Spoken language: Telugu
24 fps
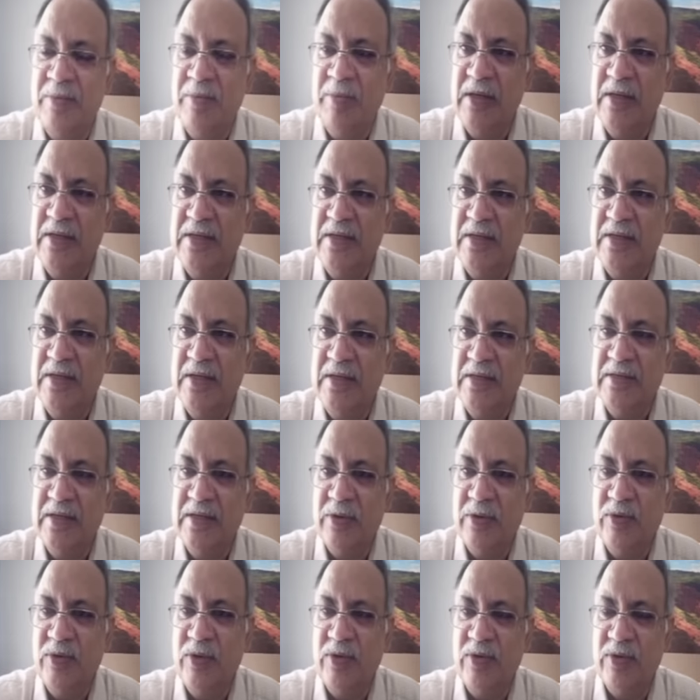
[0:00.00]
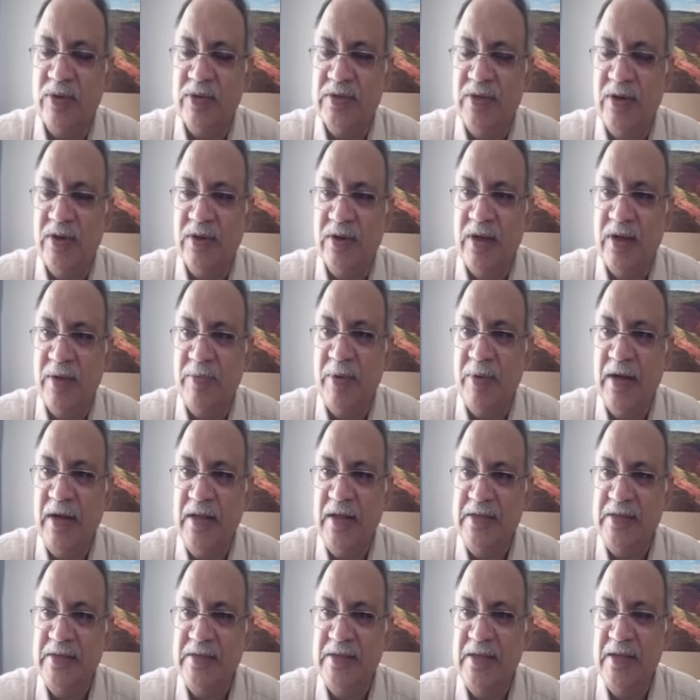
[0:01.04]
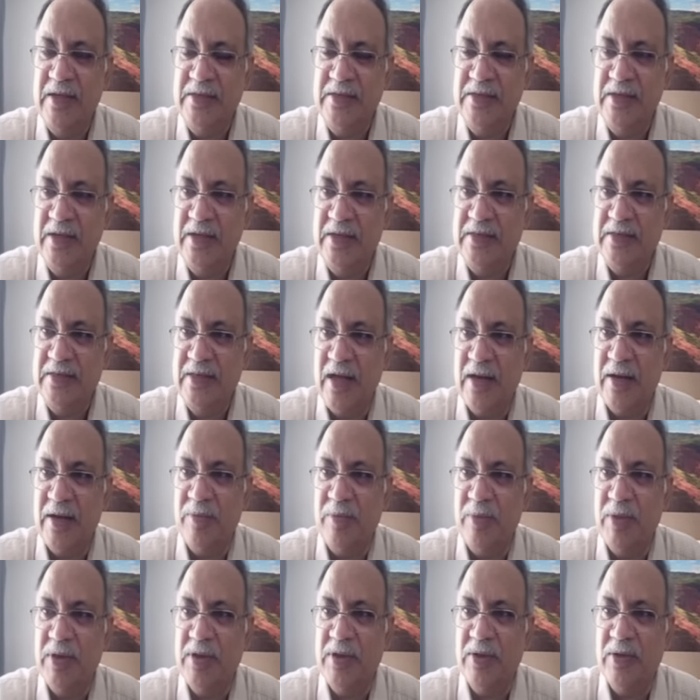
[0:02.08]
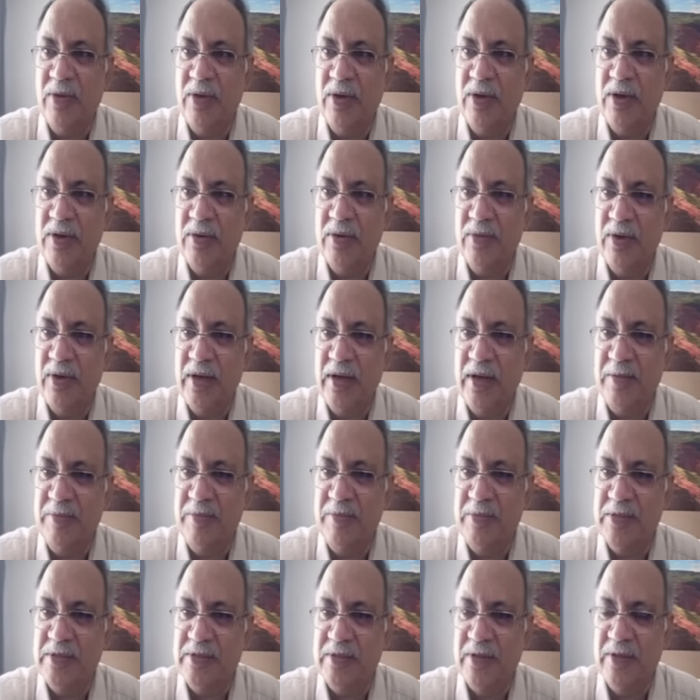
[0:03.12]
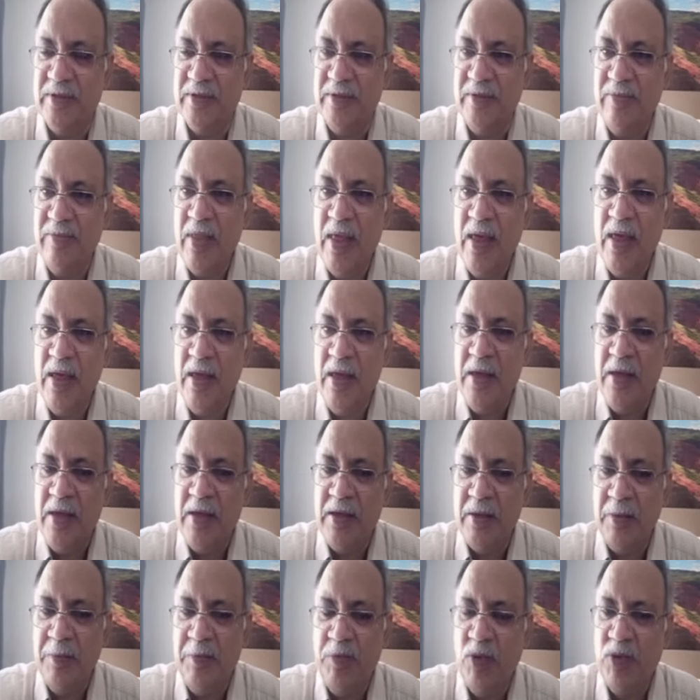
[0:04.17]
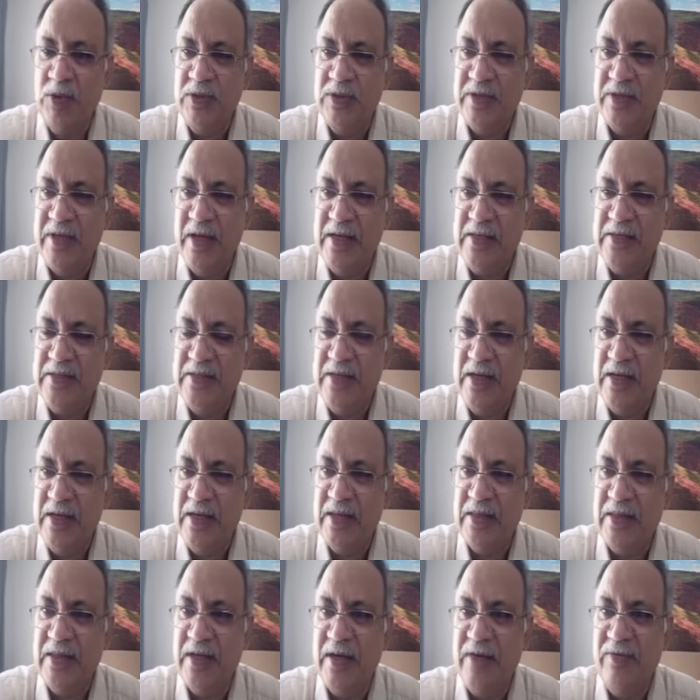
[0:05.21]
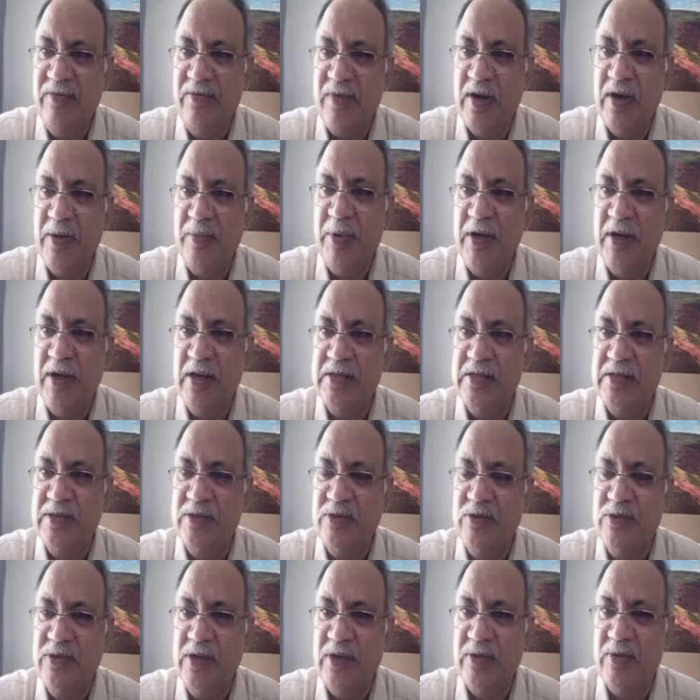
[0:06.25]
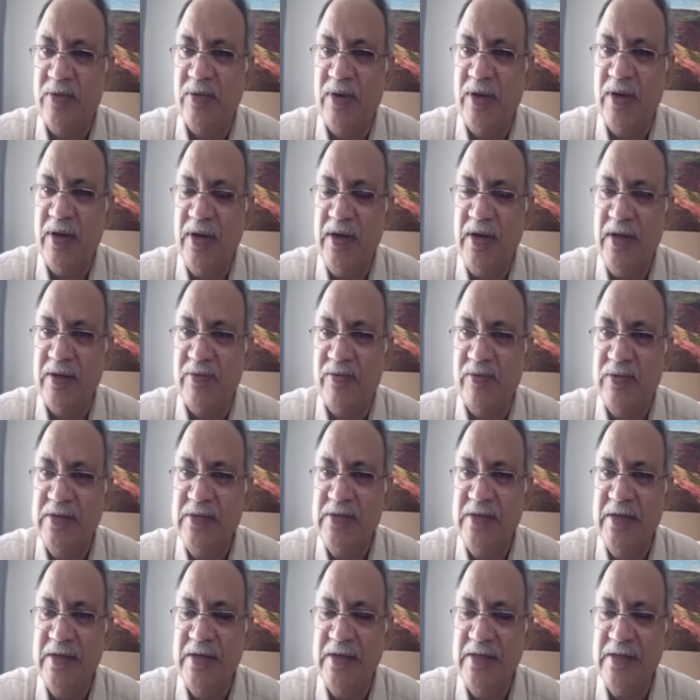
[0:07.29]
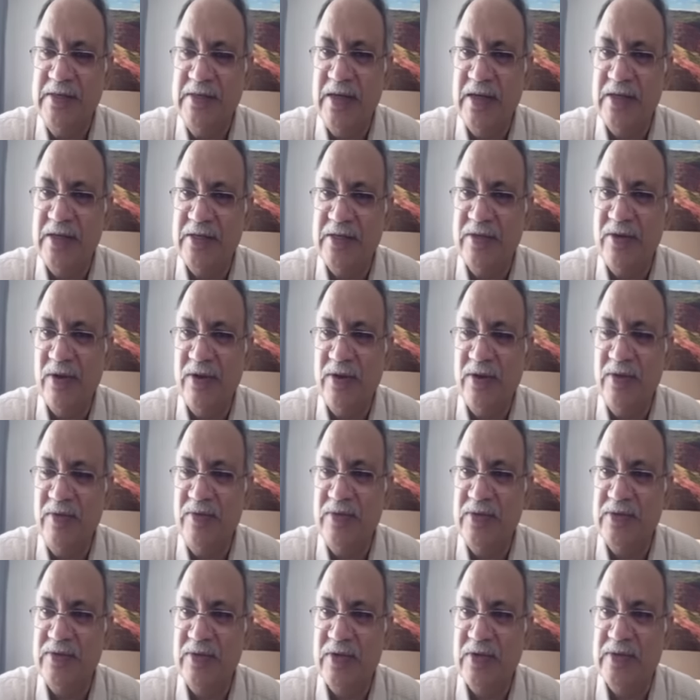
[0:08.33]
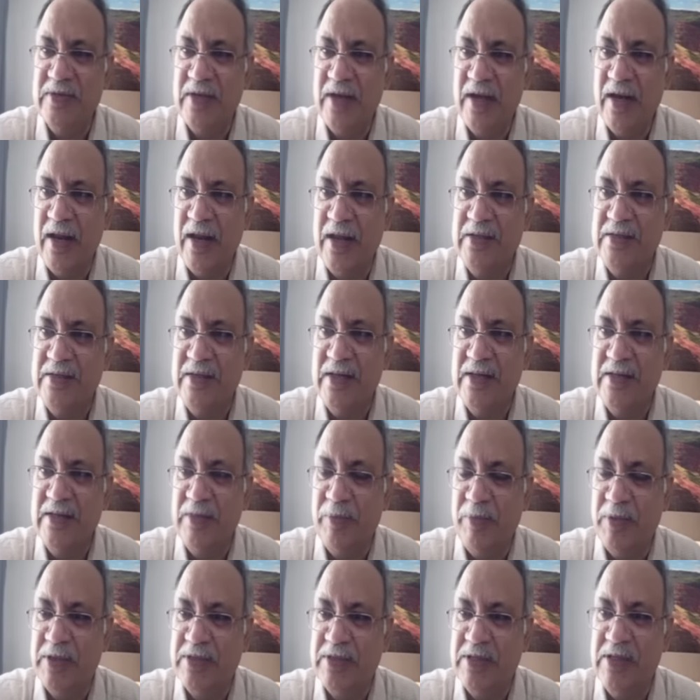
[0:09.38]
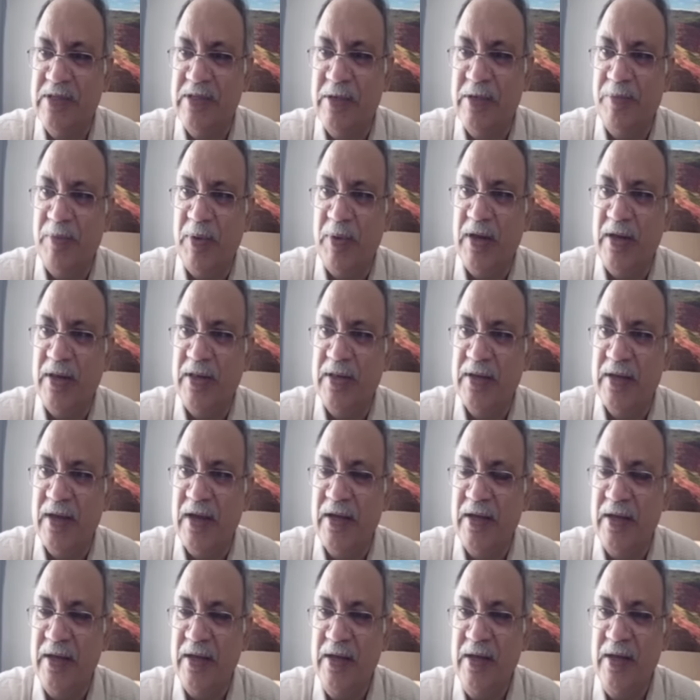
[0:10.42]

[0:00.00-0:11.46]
మెన్షన్ చేస్తే కూడా ఒక స్టాక్ అనమాట చేసి చేసి చాలా మంది కొన్నట్టు కూడా కనిపిస్తాం ఎప్పుడు చేసి చేయొద్దండి ఫండమెంటల్స్ చూసే కొనండి ఇట్ వాస్ ఏ డీసెంట్ స్టాక్ విచ్ వాస్ హెరాస్డ్ అని చెప్పేసి అని చెప్పాను ఎందుకంటే